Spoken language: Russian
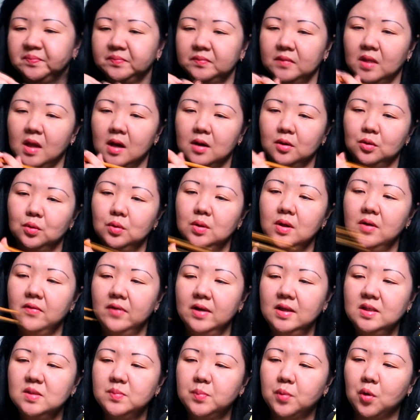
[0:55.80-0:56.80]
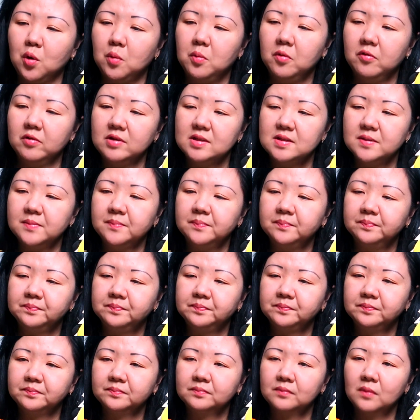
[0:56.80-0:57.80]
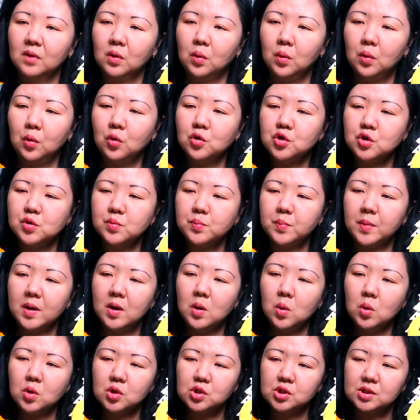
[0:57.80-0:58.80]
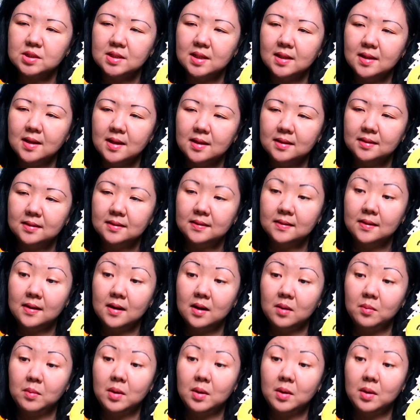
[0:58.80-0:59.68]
Так, ну давайте пробовать очень похож салат на